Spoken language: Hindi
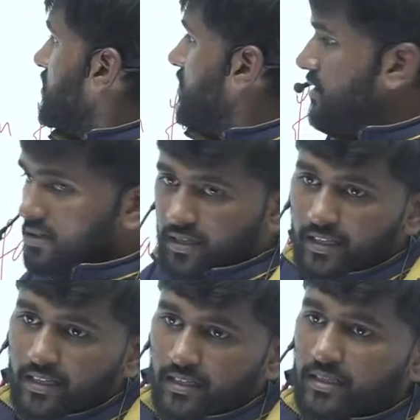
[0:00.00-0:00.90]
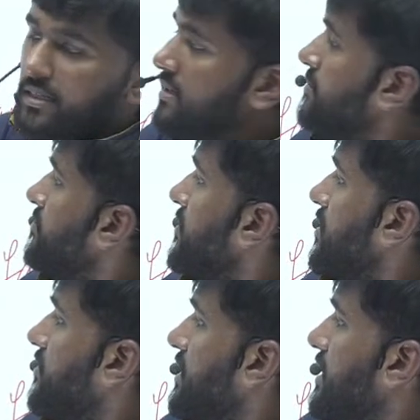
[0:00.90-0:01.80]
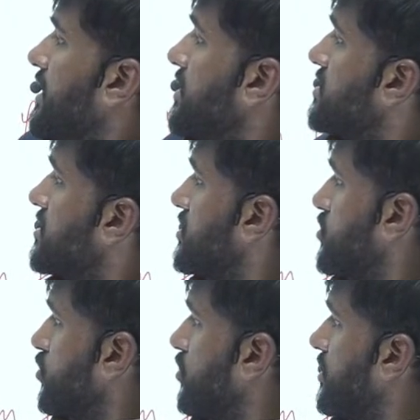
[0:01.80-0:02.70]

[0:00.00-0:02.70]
हाँ ठीक है ये वैन आई लास्ट शो